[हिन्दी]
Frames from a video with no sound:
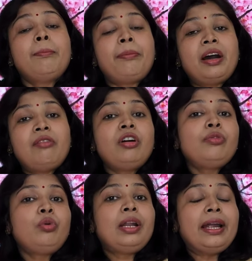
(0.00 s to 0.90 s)

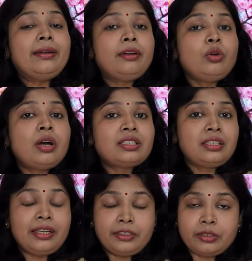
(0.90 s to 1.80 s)
पावरफुल
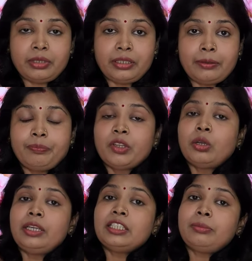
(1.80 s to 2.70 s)
एंटीऑक्सीडेंट्स भी हैं
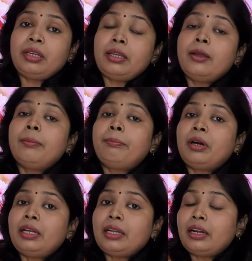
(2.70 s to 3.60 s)
इसमें
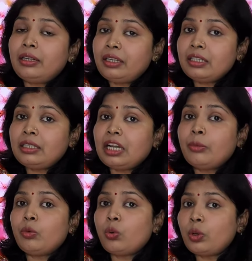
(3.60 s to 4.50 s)
पर हंड्रेड
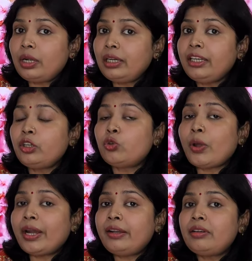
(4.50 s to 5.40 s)
ग्राम ओनली
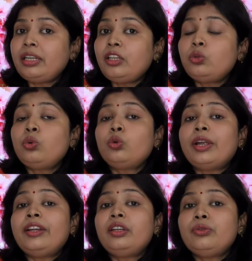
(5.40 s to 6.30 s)
ट्वेंटी टू
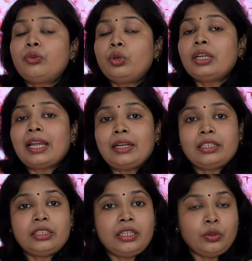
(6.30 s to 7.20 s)
ट्वेंटी फोर
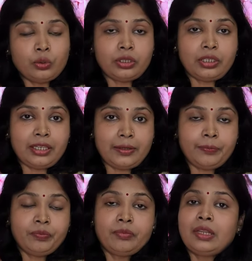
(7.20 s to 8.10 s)
कैलोरीज ही होती है
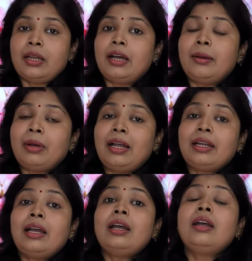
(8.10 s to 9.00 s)

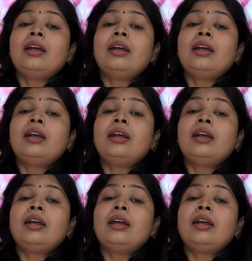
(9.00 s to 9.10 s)
हमारा